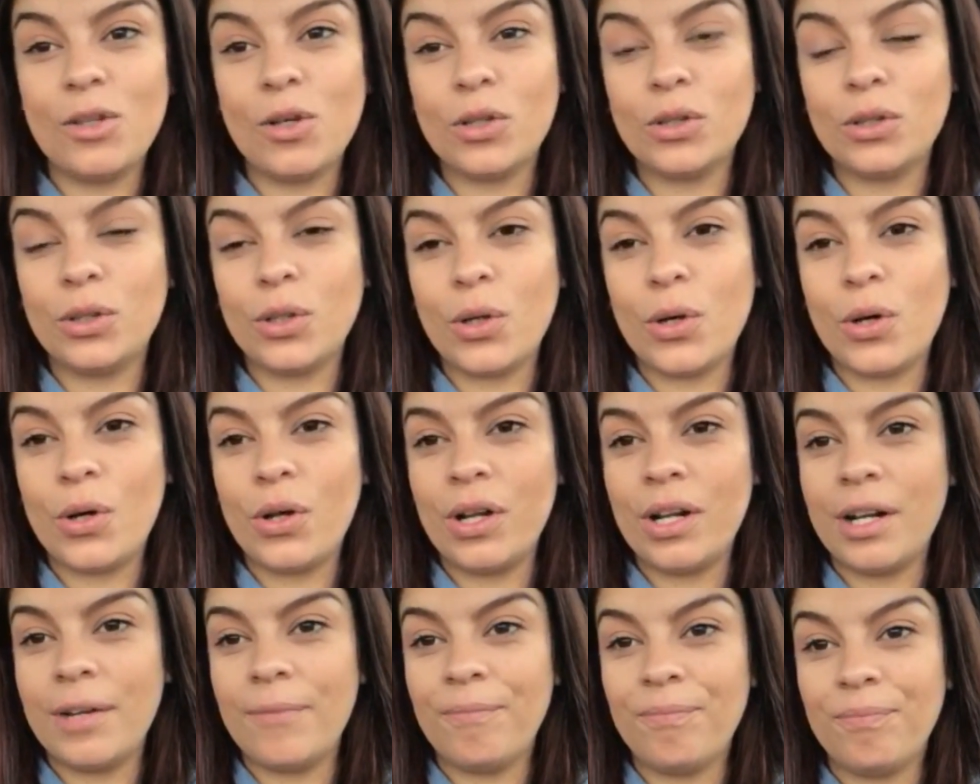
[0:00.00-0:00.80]

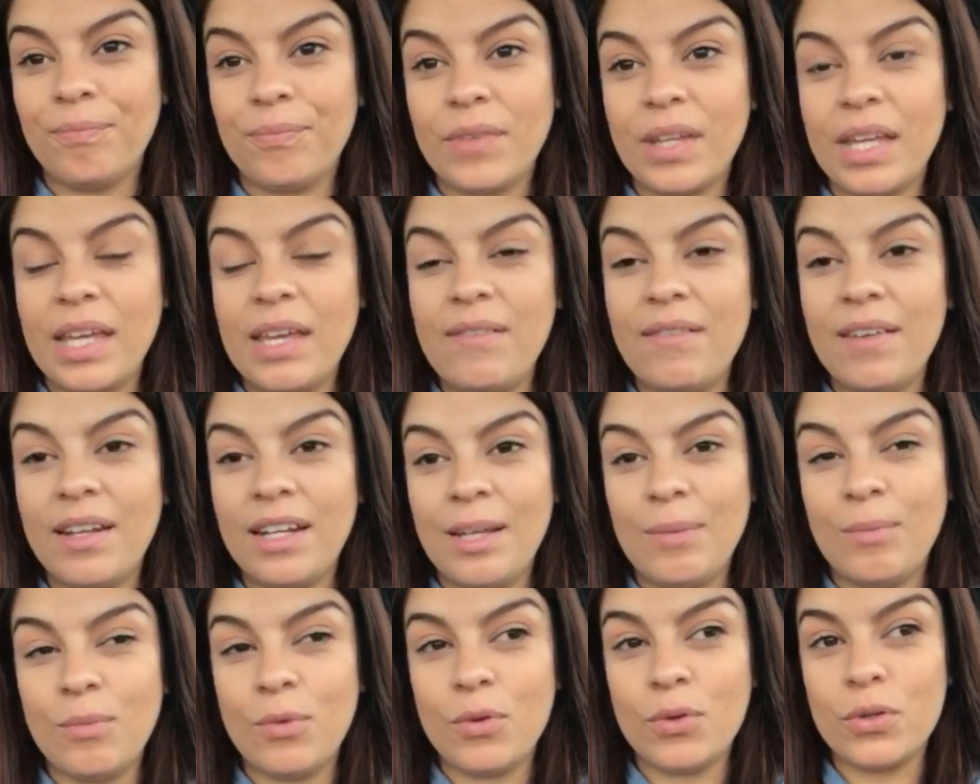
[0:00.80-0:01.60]
doctor y
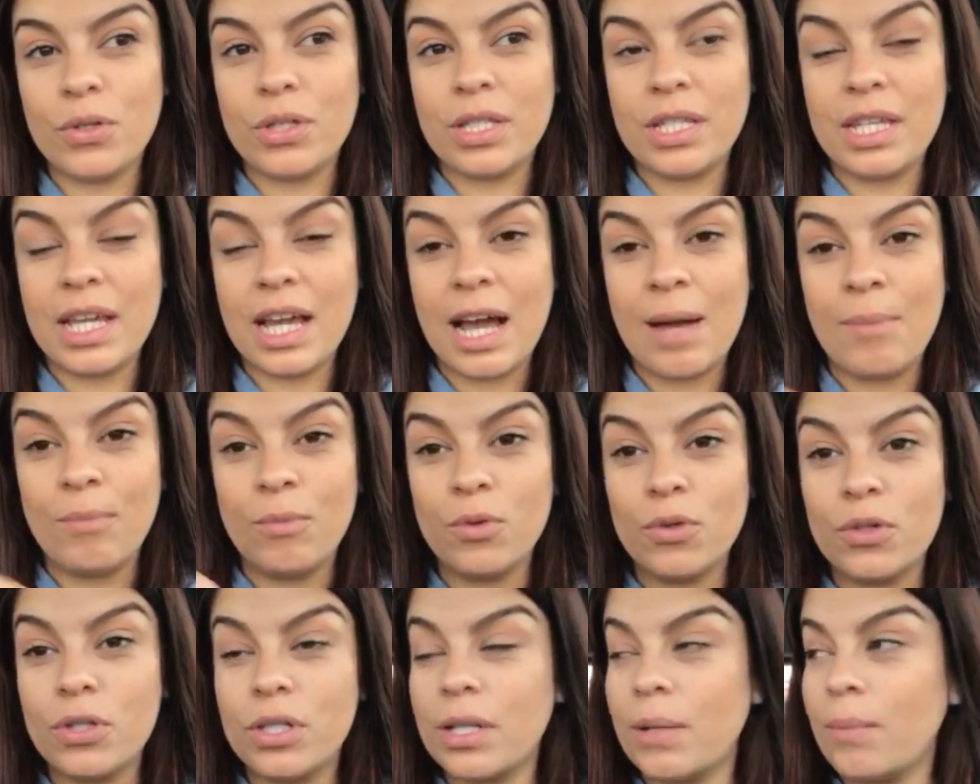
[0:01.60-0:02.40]
venimos,
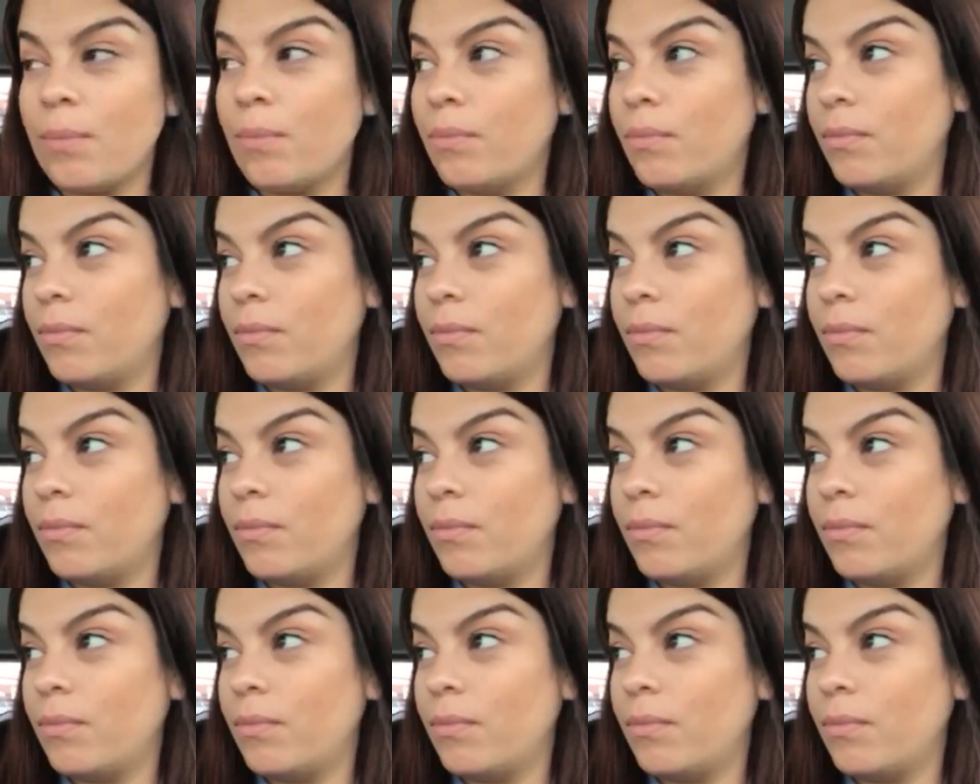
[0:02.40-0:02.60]
llegamos